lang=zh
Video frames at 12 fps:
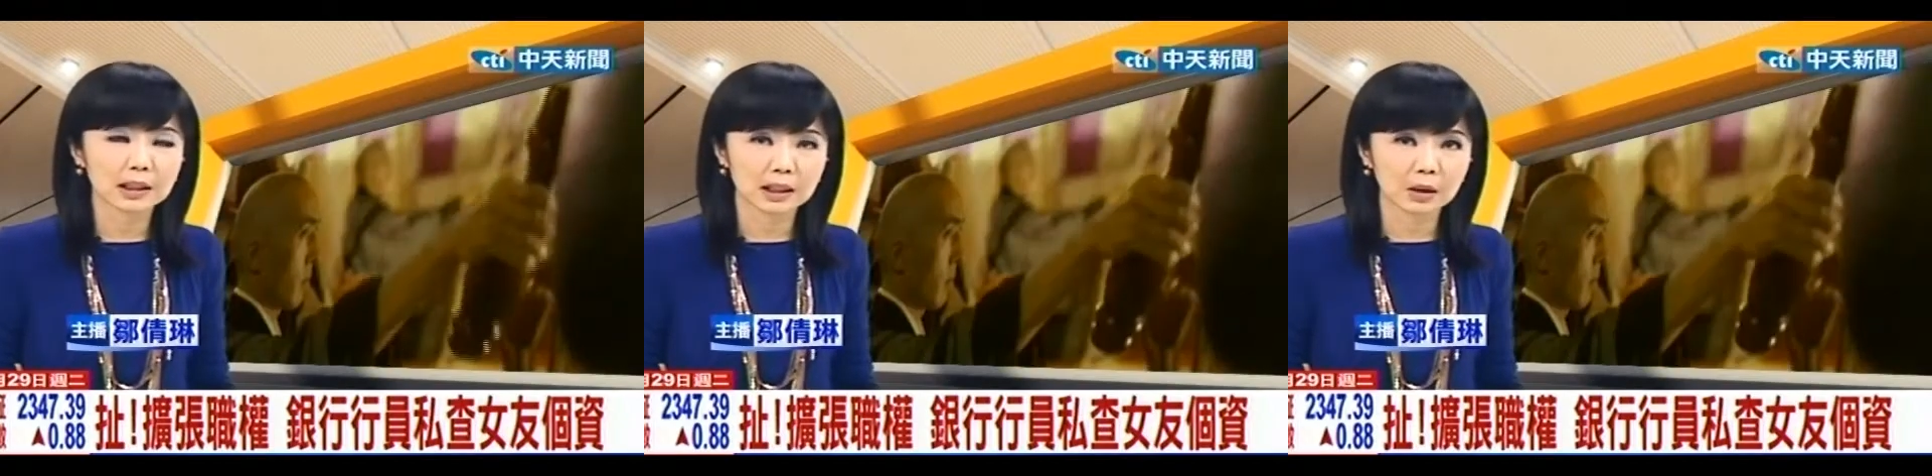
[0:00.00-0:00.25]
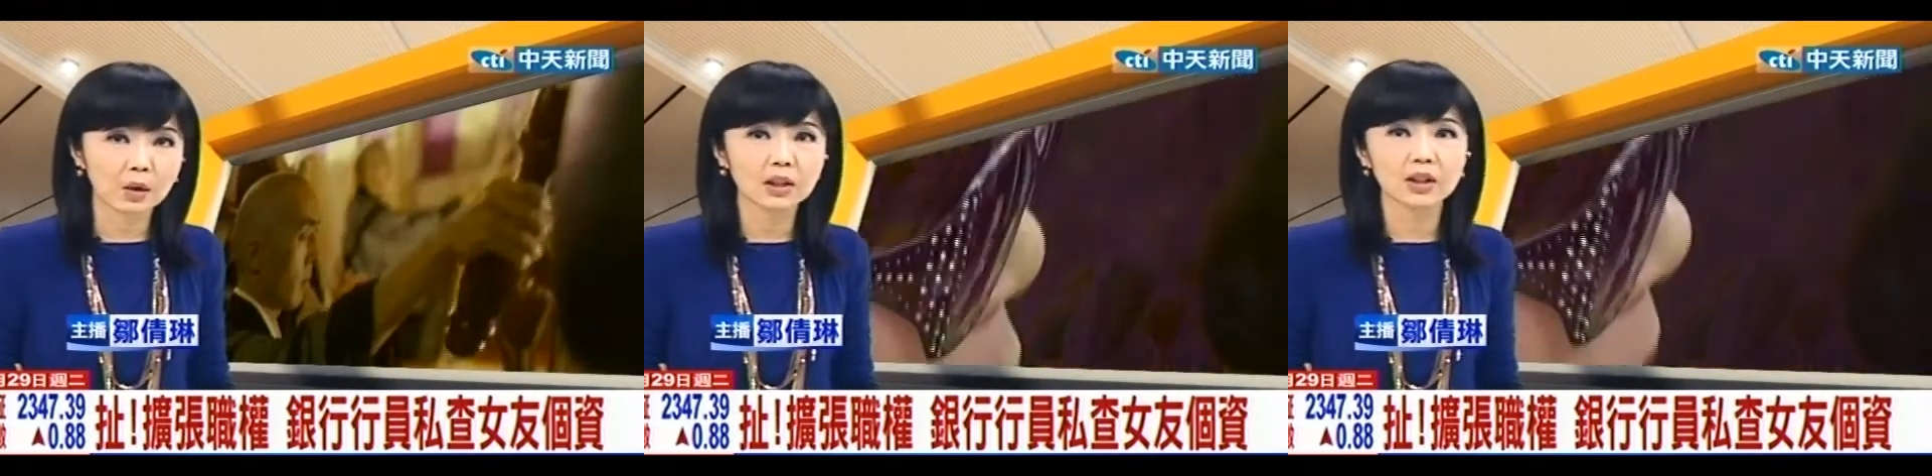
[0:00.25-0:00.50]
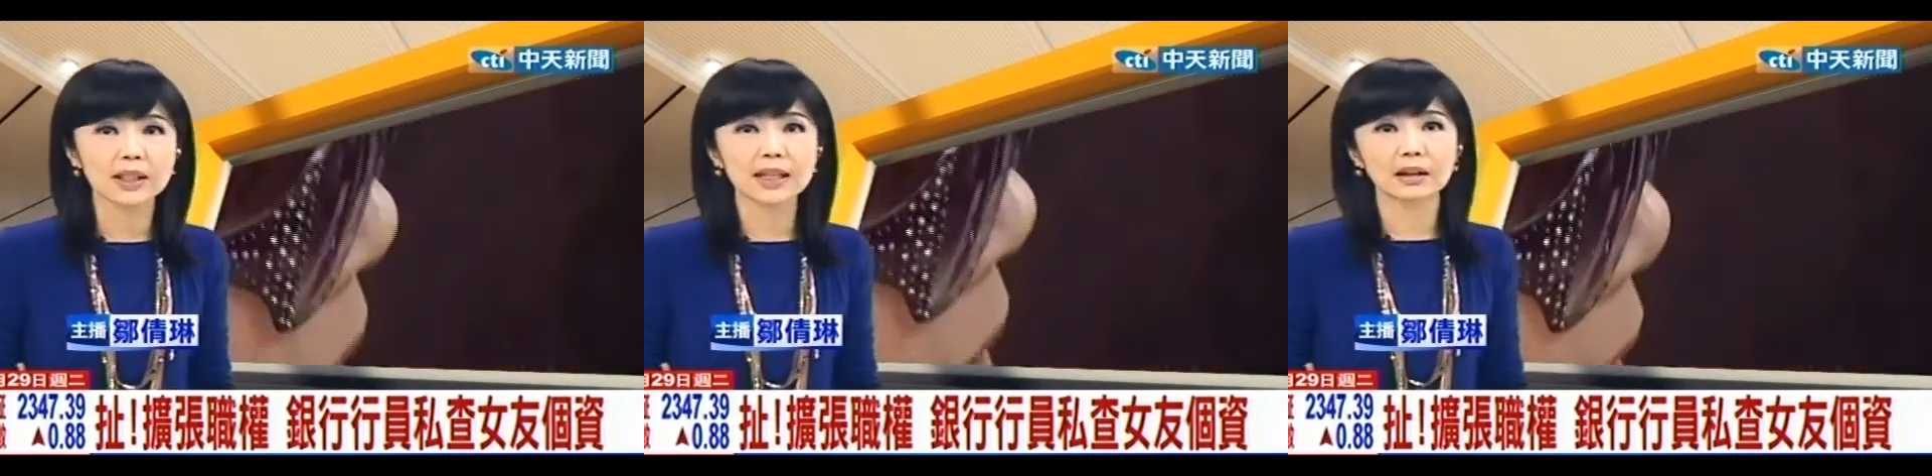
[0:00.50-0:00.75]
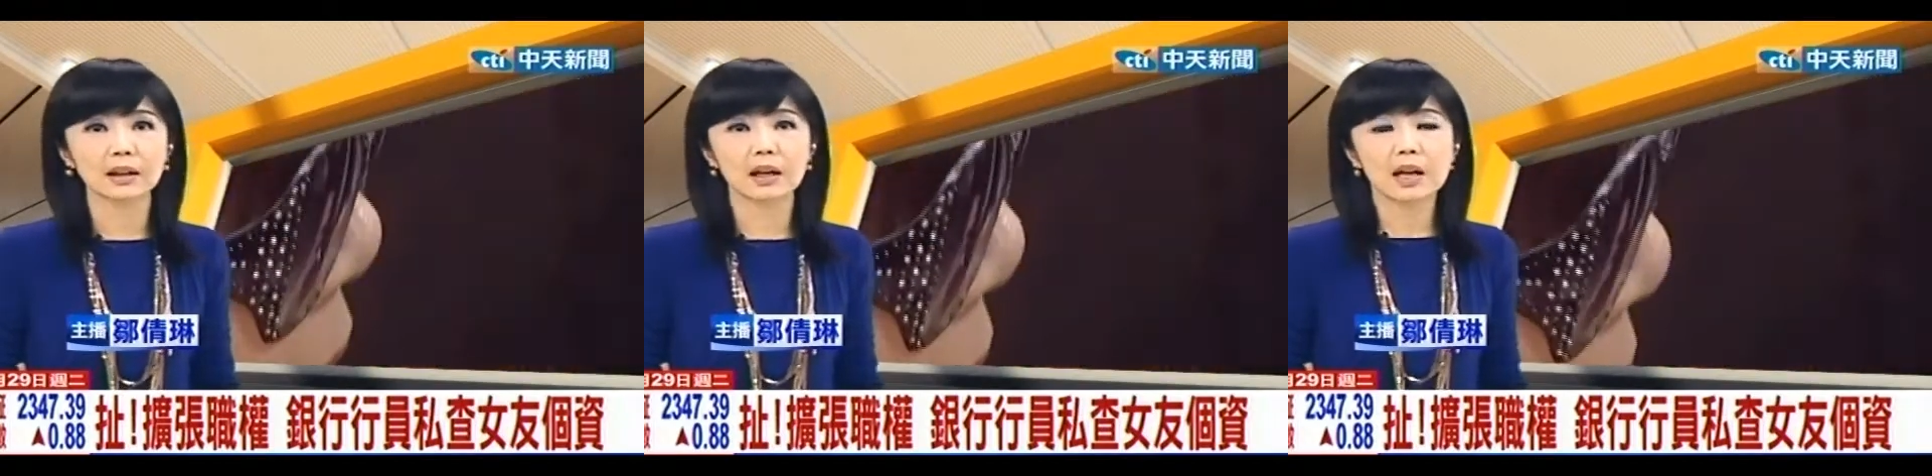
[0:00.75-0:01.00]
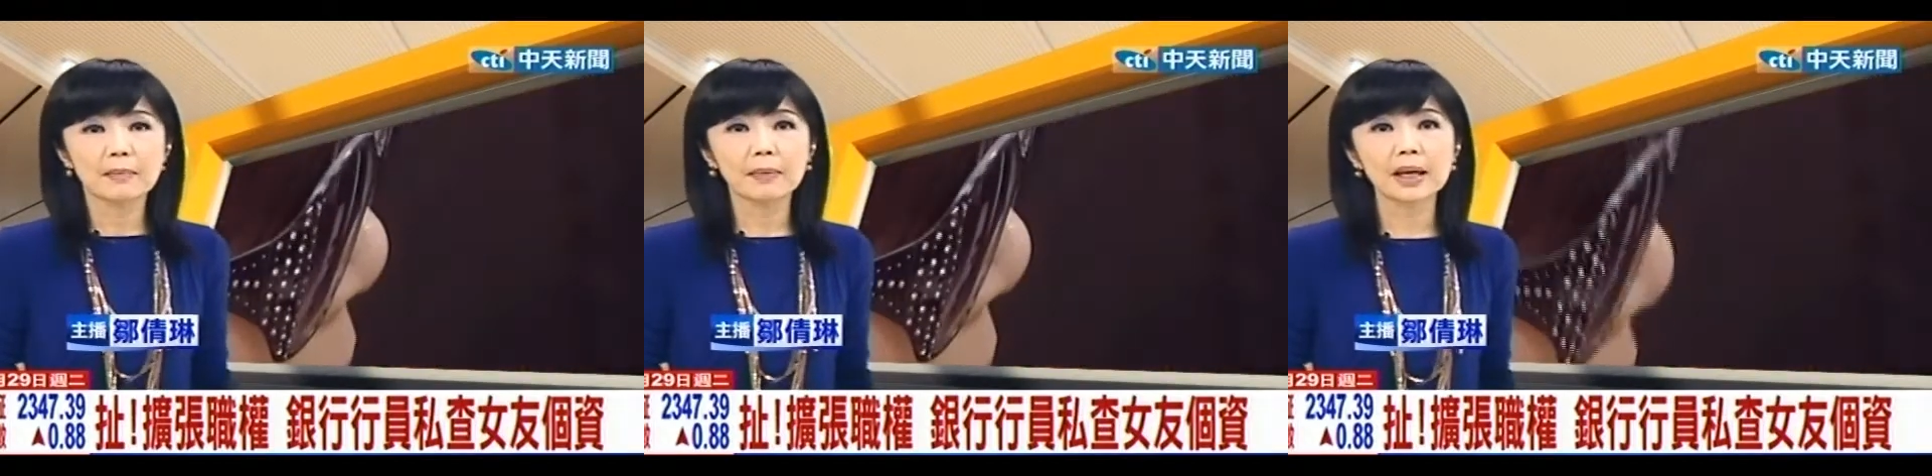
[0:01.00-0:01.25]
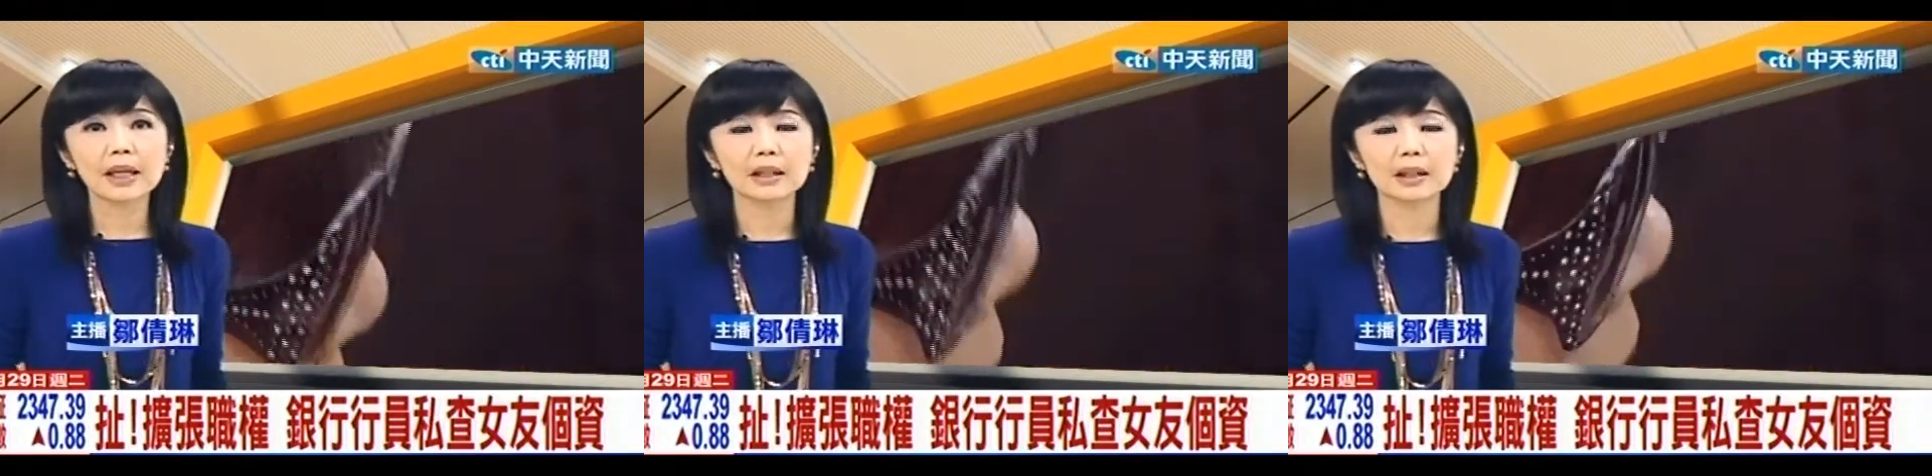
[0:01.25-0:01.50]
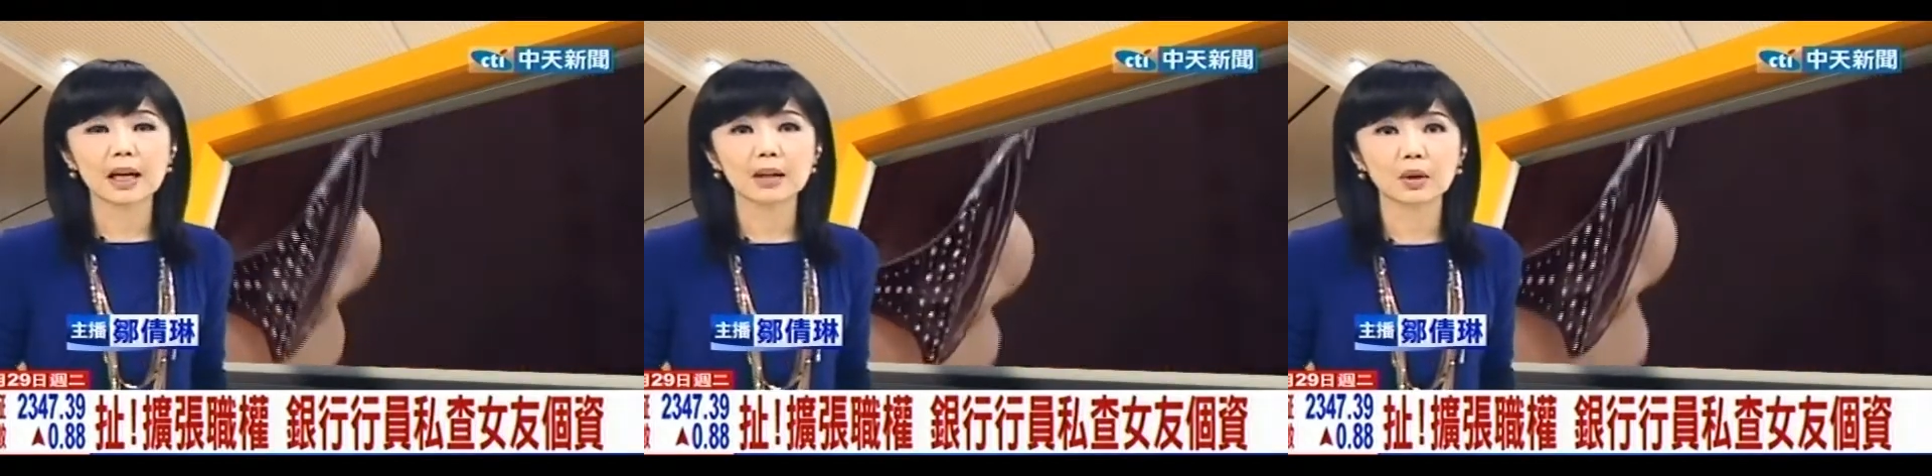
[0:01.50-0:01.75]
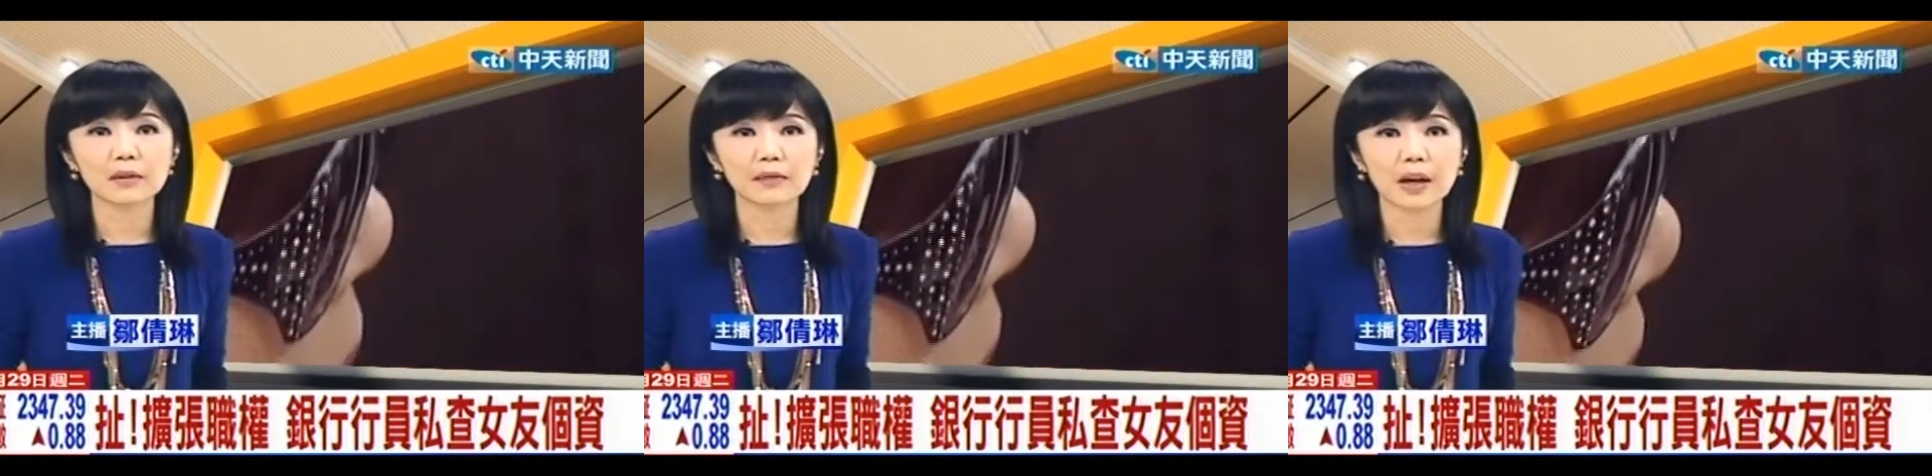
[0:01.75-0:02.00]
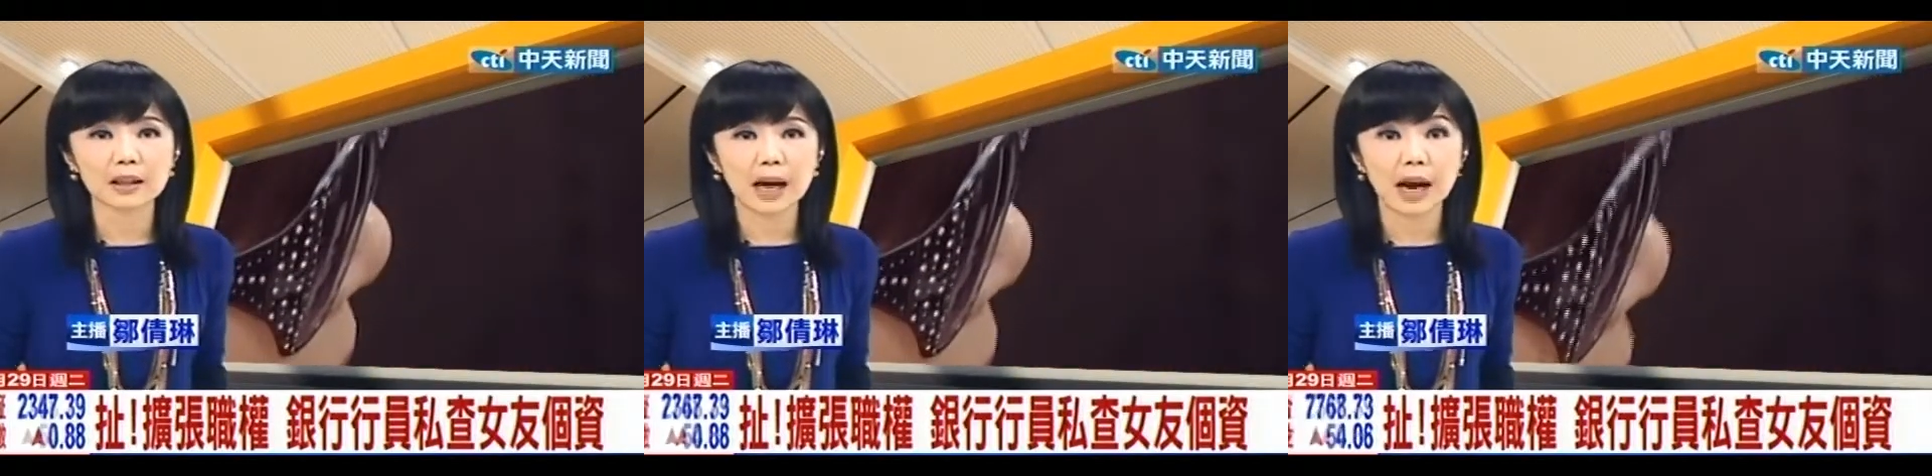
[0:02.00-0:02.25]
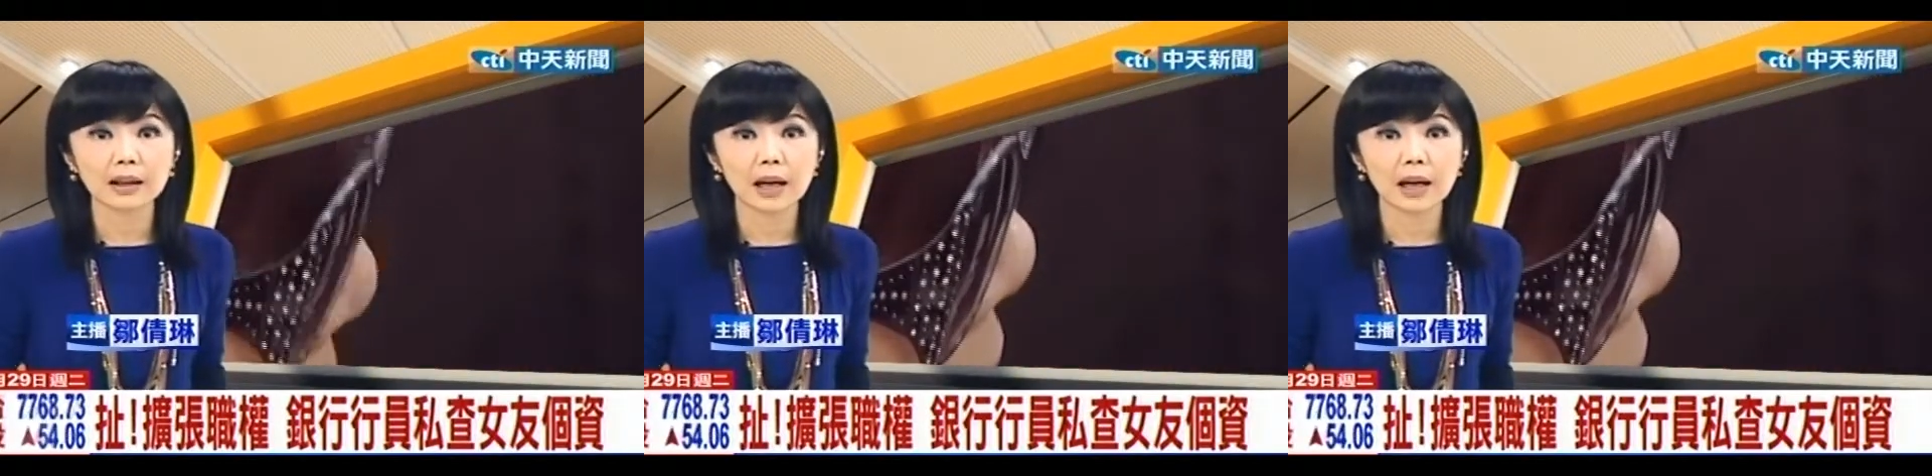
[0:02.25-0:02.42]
情况之下呢，被人家对方查